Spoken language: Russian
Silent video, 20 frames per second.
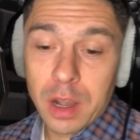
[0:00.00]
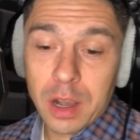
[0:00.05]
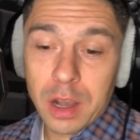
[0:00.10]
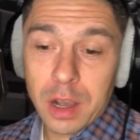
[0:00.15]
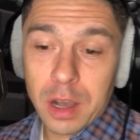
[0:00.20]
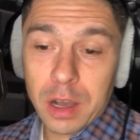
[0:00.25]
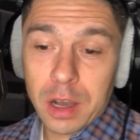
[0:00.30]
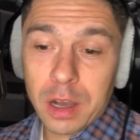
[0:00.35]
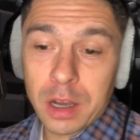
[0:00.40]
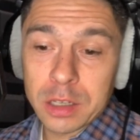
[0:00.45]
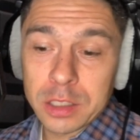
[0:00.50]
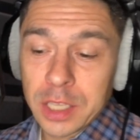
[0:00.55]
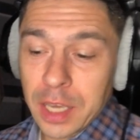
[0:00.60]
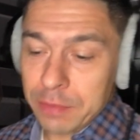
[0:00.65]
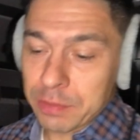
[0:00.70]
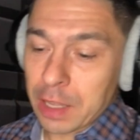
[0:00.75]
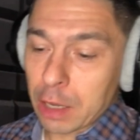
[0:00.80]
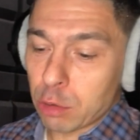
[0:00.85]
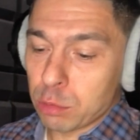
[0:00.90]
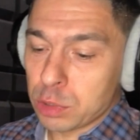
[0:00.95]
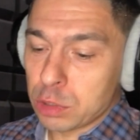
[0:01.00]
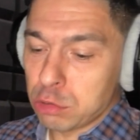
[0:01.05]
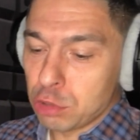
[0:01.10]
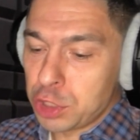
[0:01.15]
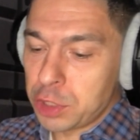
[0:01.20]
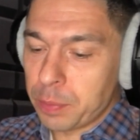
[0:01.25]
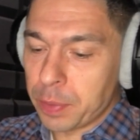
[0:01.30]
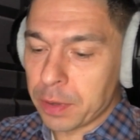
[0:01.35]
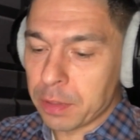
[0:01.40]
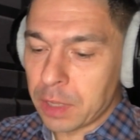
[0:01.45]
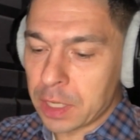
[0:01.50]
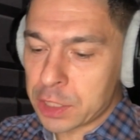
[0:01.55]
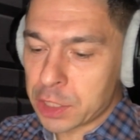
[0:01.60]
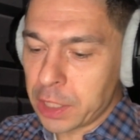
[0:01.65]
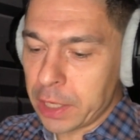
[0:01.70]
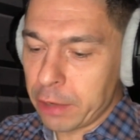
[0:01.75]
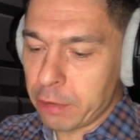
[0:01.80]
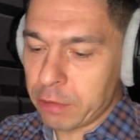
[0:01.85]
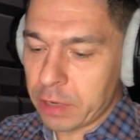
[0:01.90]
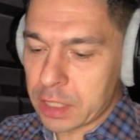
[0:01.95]
А, я в таком случае
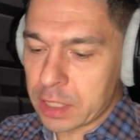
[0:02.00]
приглашаю